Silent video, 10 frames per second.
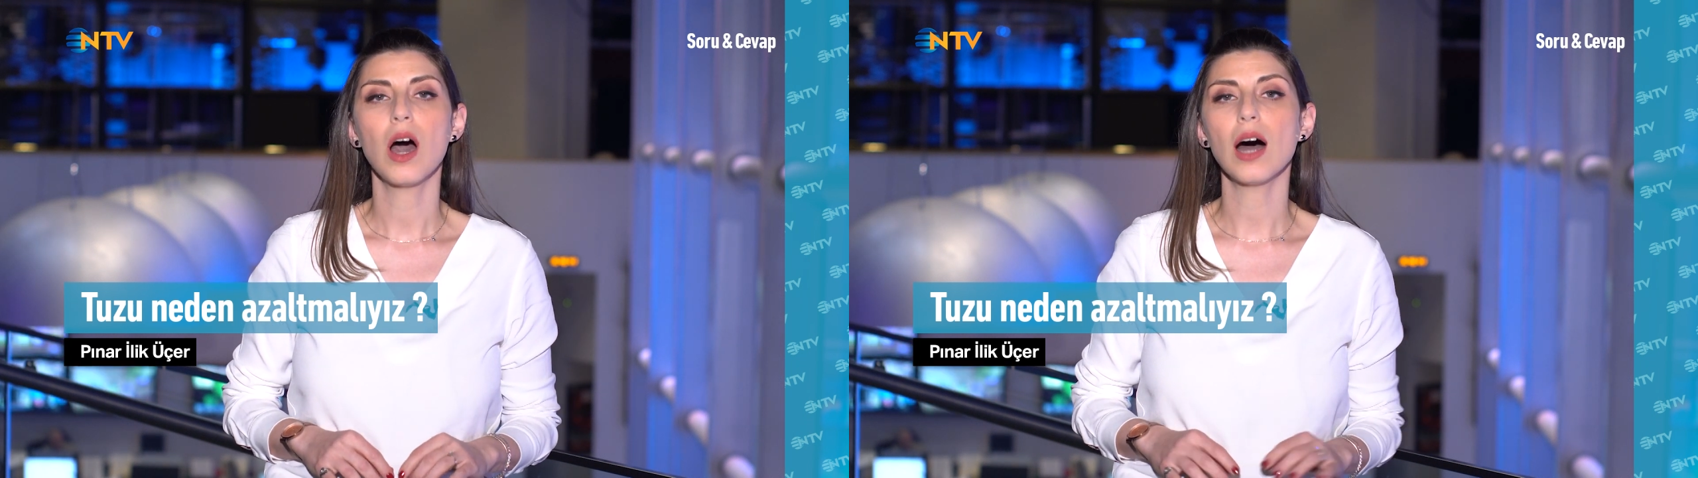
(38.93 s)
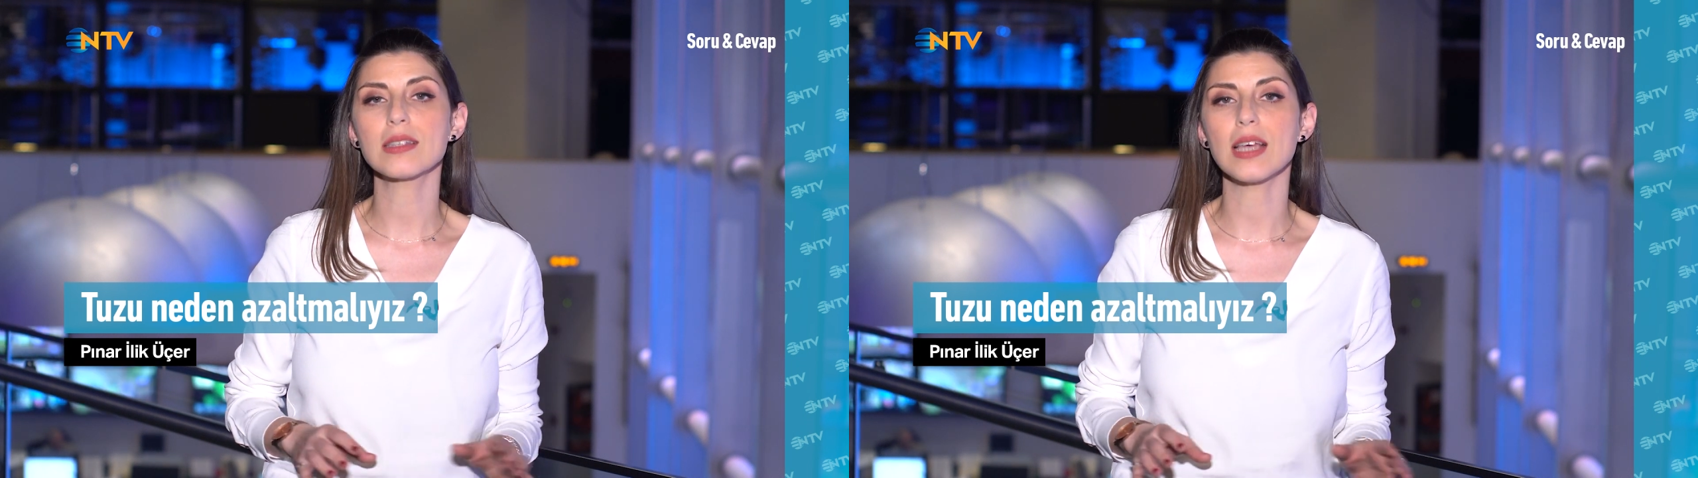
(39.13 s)

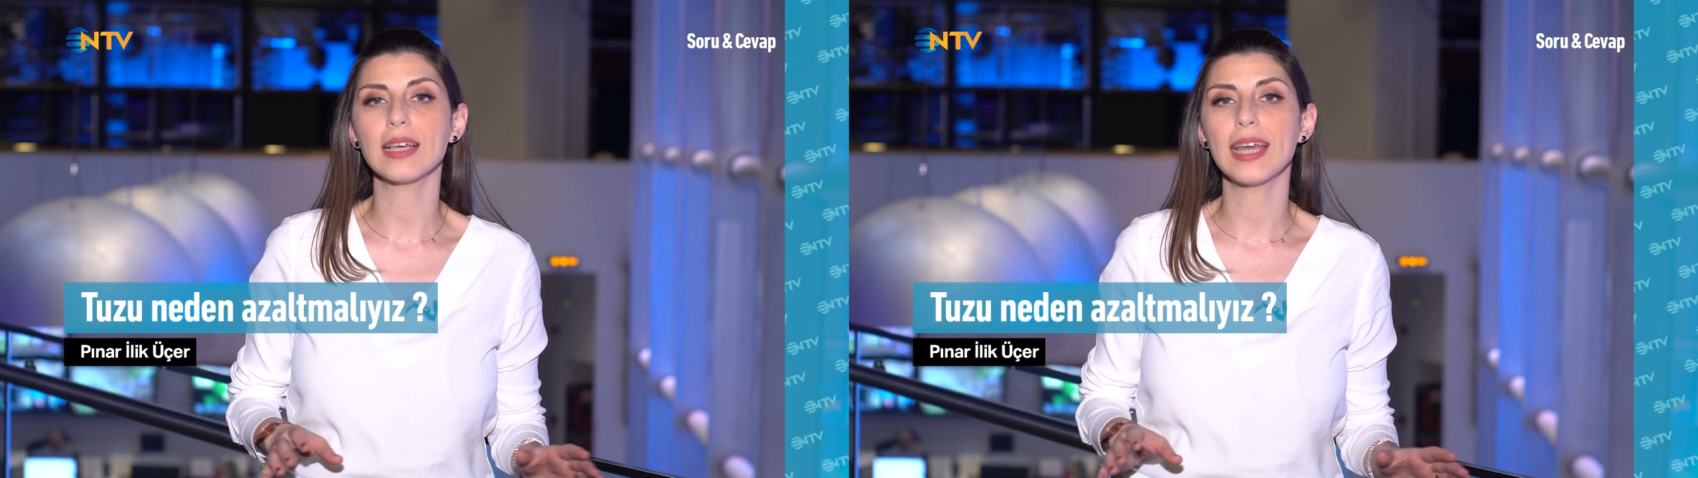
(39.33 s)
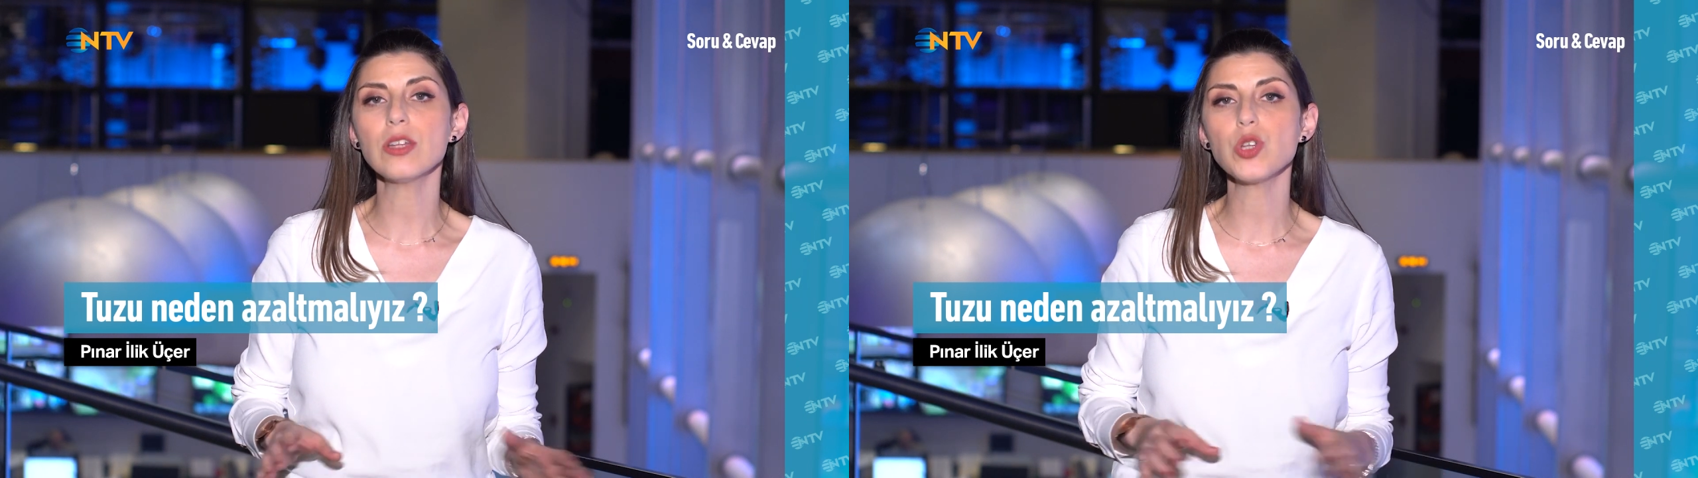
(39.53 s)

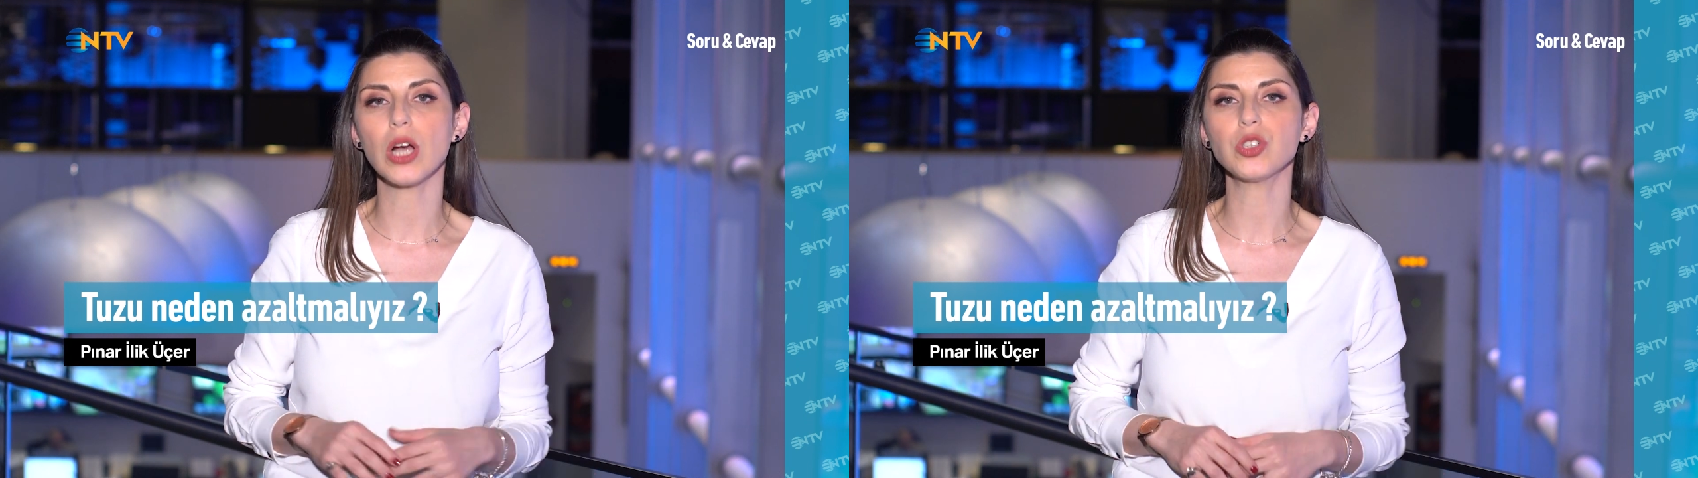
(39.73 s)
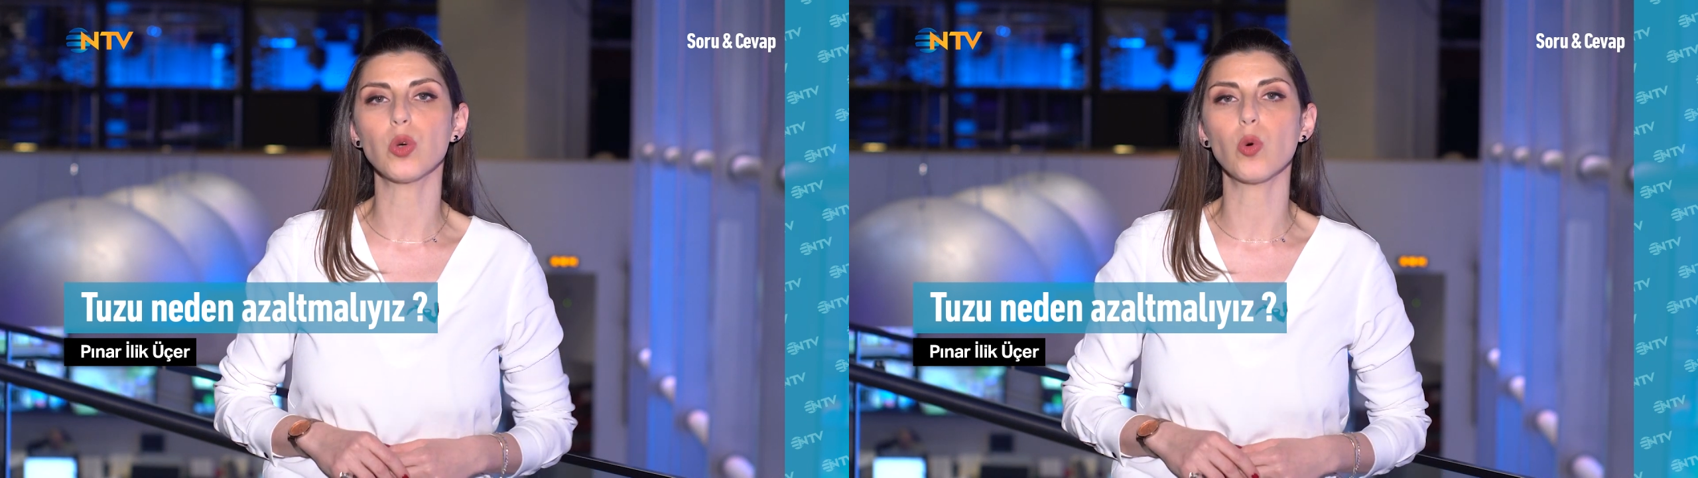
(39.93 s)
Hatta genç
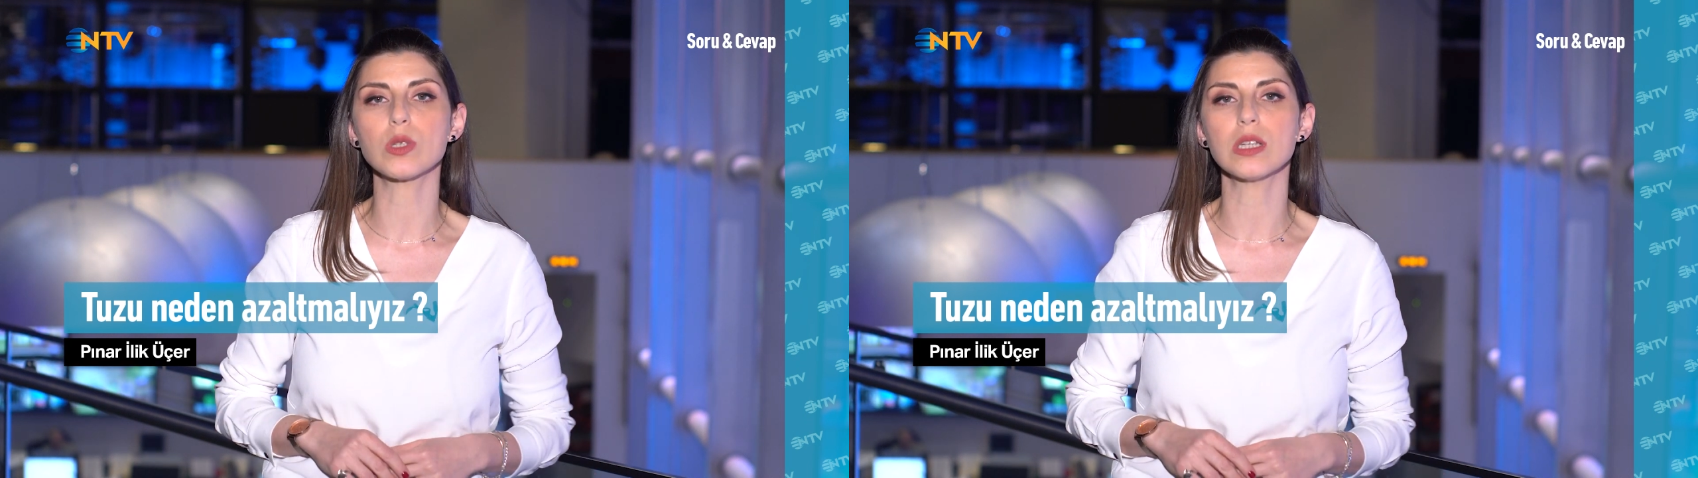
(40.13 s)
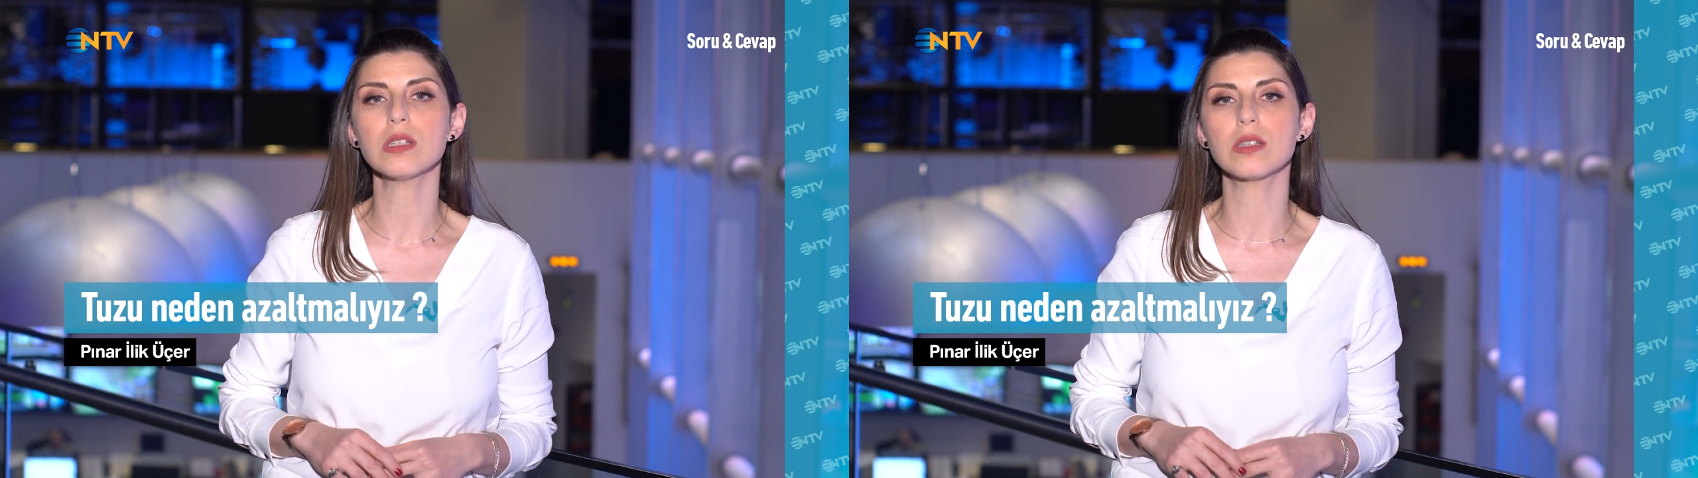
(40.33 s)
yaşta
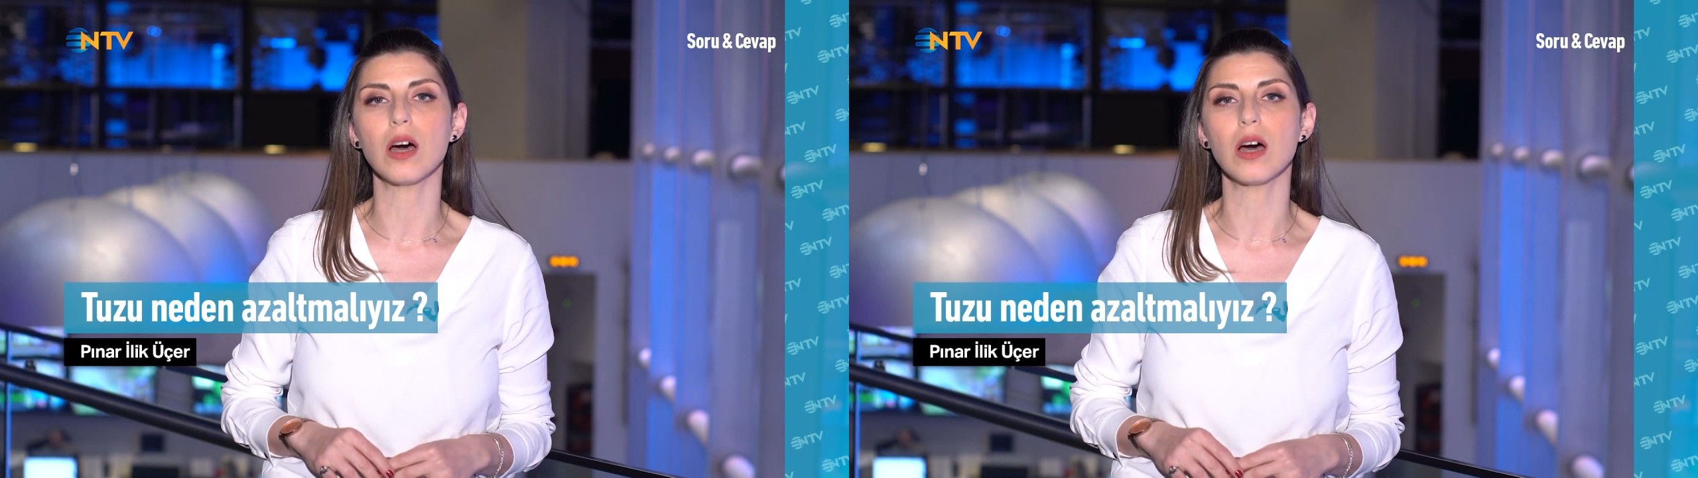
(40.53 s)
olsanız